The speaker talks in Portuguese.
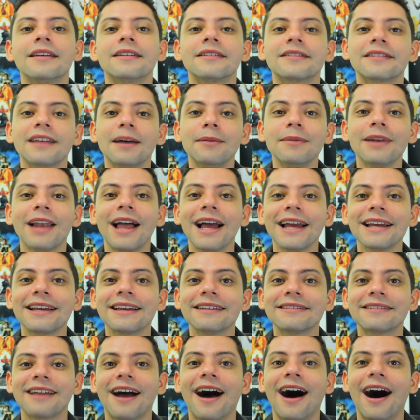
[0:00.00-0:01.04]
Some like
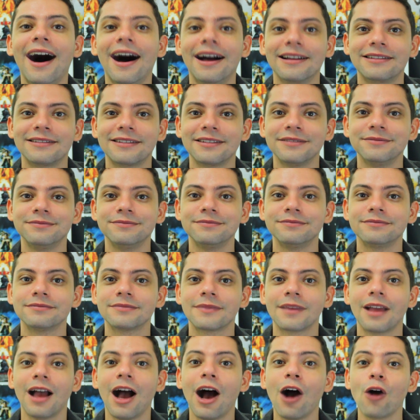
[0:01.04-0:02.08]
it hot.
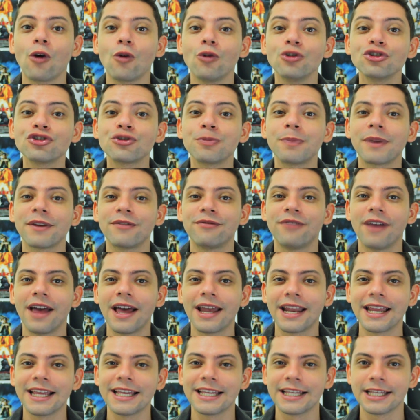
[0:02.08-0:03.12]
Alguns
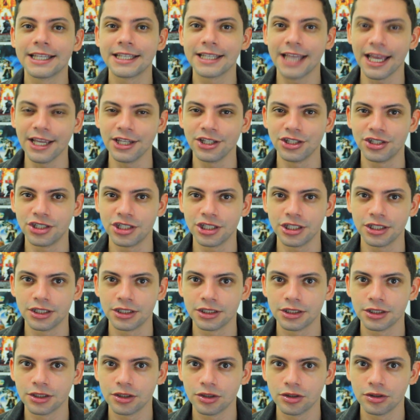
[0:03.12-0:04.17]
preferem quente
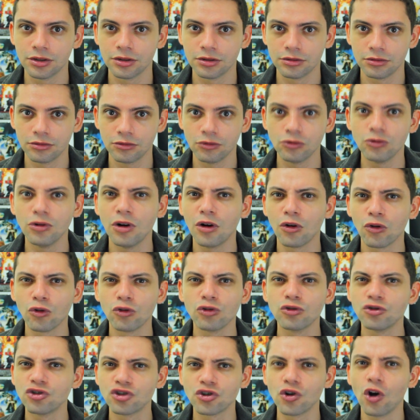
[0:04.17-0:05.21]
ou
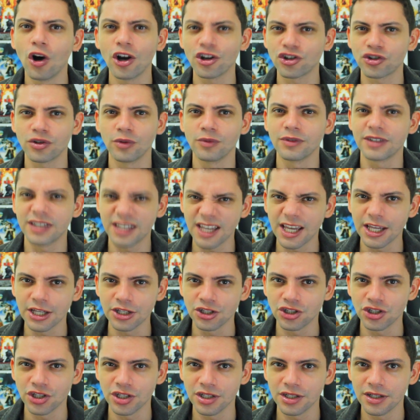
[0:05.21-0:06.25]
alguns gostam
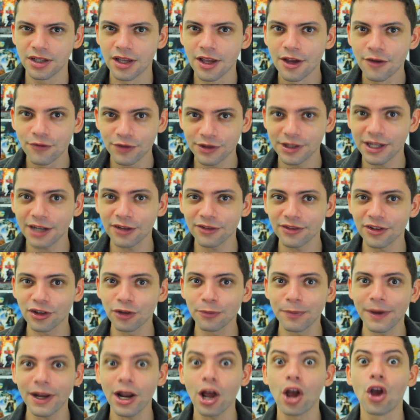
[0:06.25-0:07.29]
quente, foi
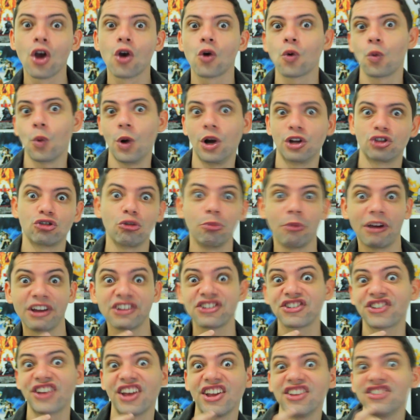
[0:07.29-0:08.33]
traduzido para quanto
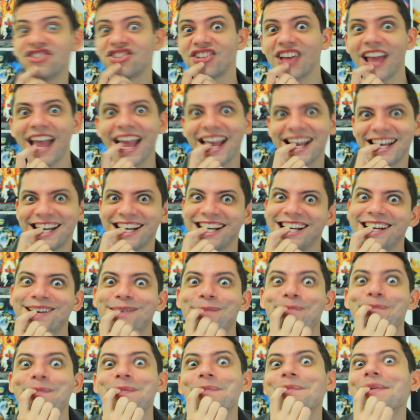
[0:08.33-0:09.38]
mais quente,
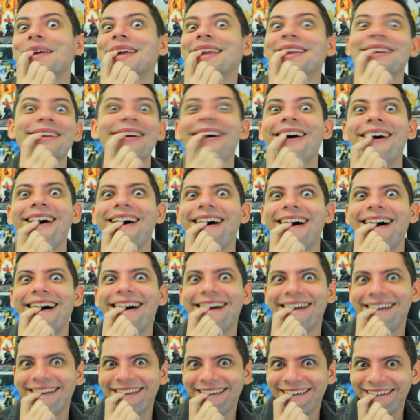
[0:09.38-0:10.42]

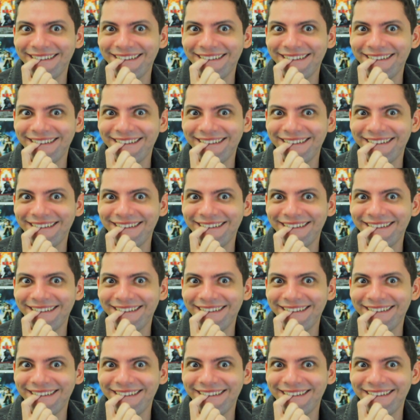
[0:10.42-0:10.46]
melhor.